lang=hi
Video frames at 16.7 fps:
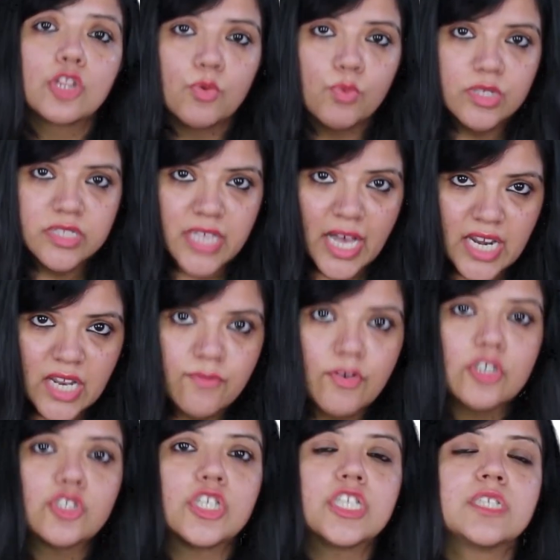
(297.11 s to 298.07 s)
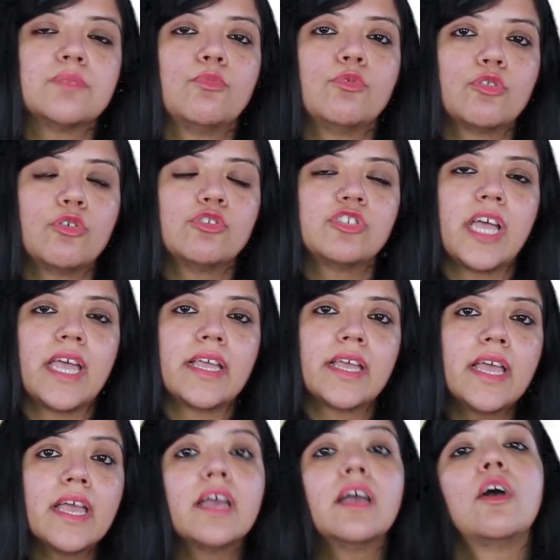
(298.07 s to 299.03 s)
तो वो सारे फंक्शन स्मूथ हो
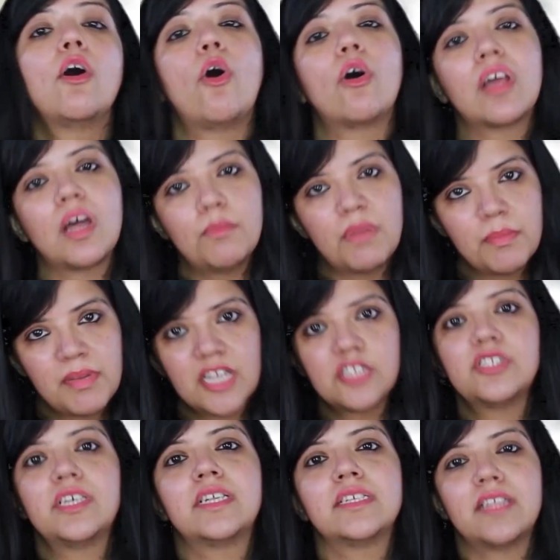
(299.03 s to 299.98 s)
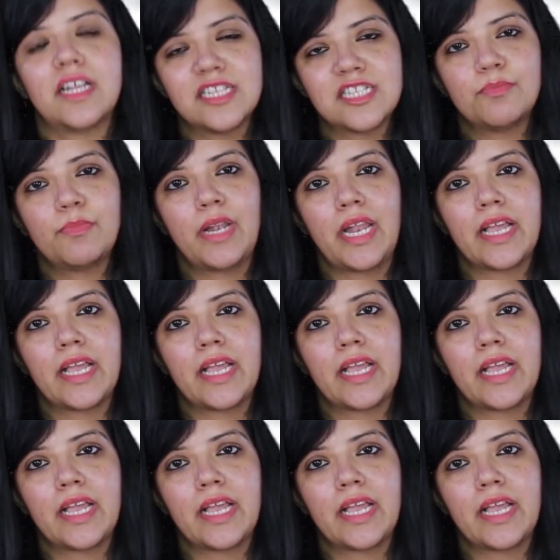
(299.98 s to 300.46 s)
जाएंगे और हमें भी अच्छे रिजल्ट